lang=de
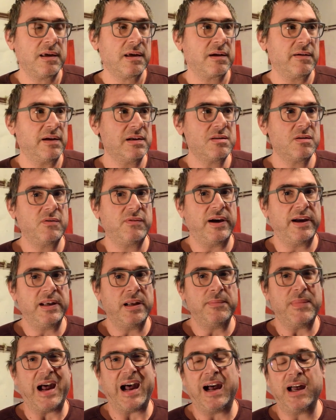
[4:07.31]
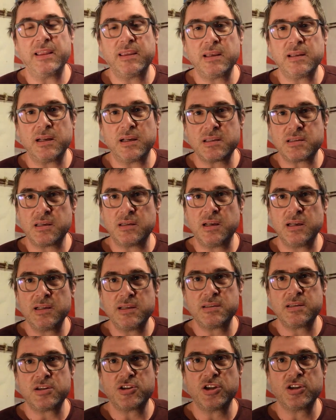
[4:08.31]
quasi auf einem
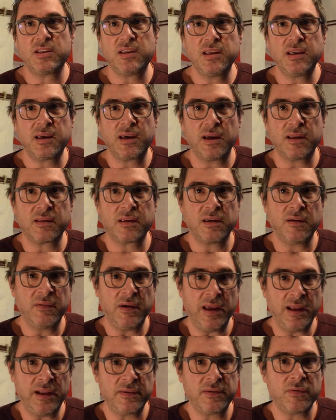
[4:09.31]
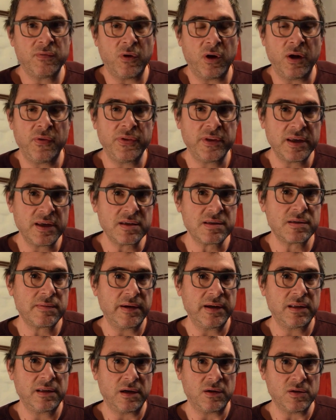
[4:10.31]
antinationalistischen Ticket gewählt worden ist
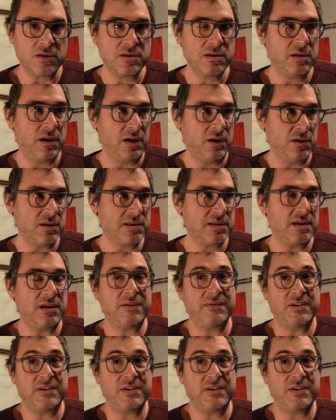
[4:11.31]
2019,